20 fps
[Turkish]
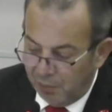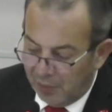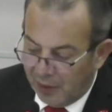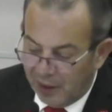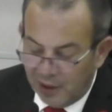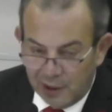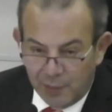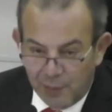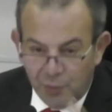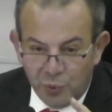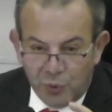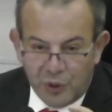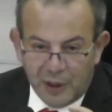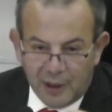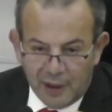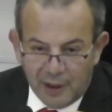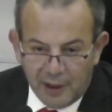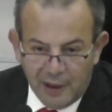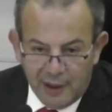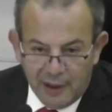bence bu
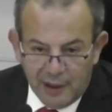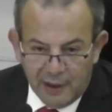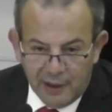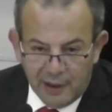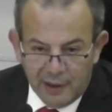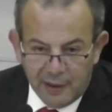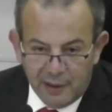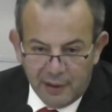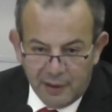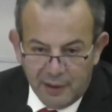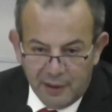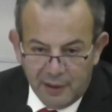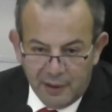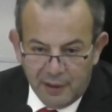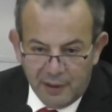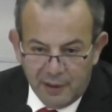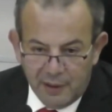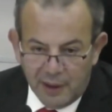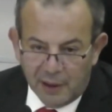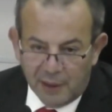çağrıyı
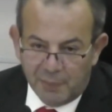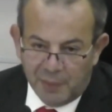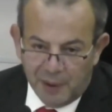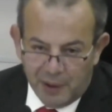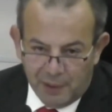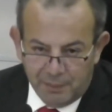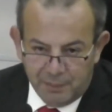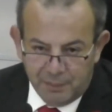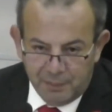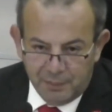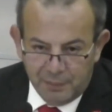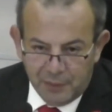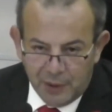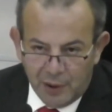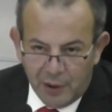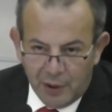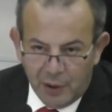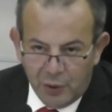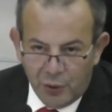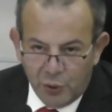yapalım.
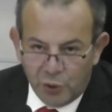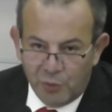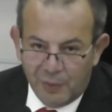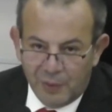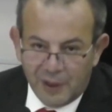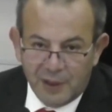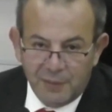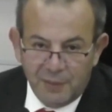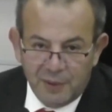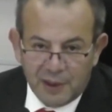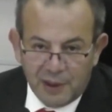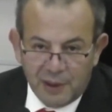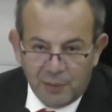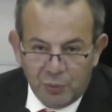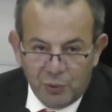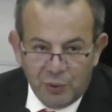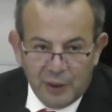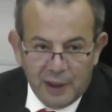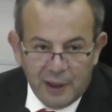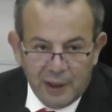Hükümetimiz
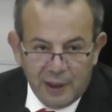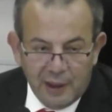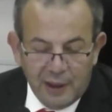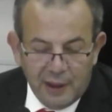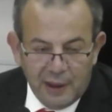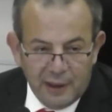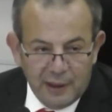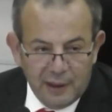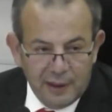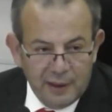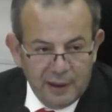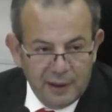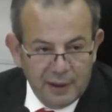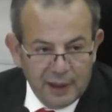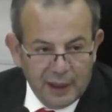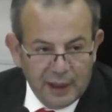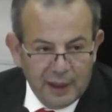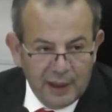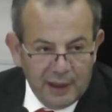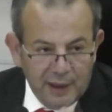de bununla ilgili
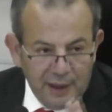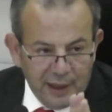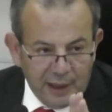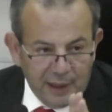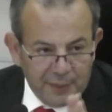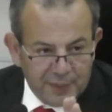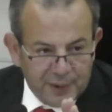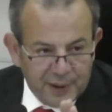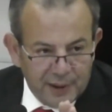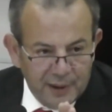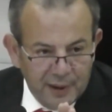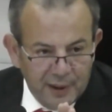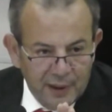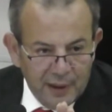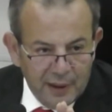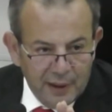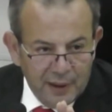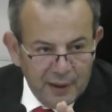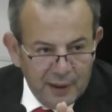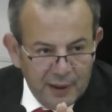gereğini yapsın.
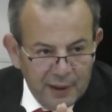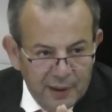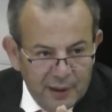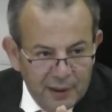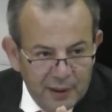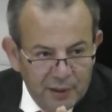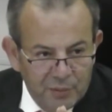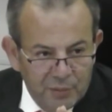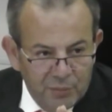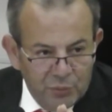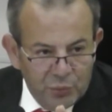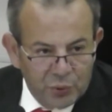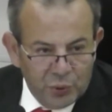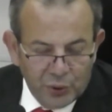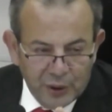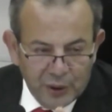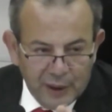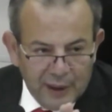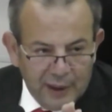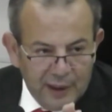
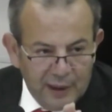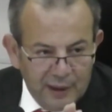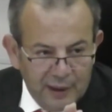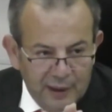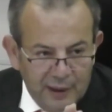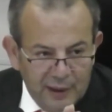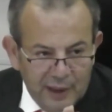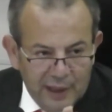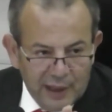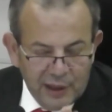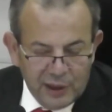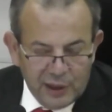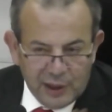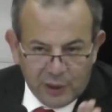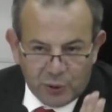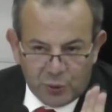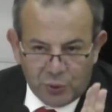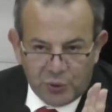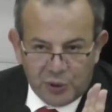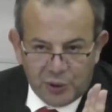Bu konuda en
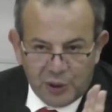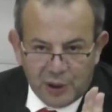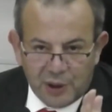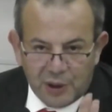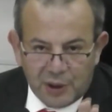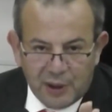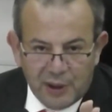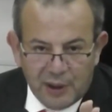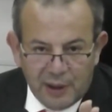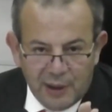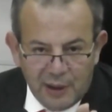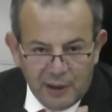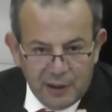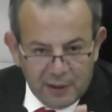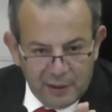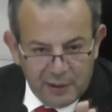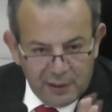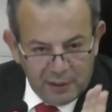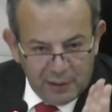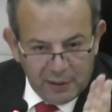cesur
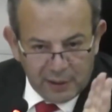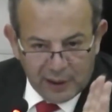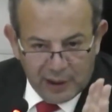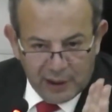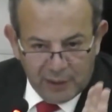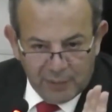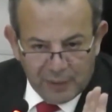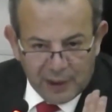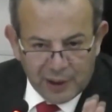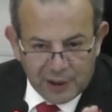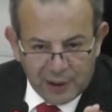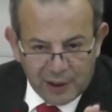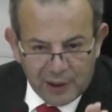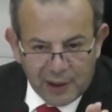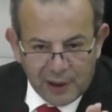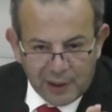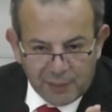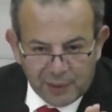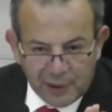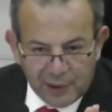çıkışları Sayın
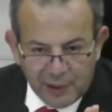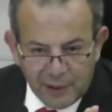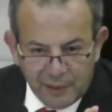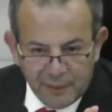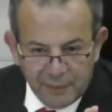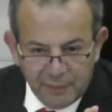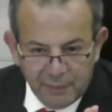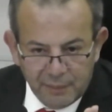Bahçeli yaptı.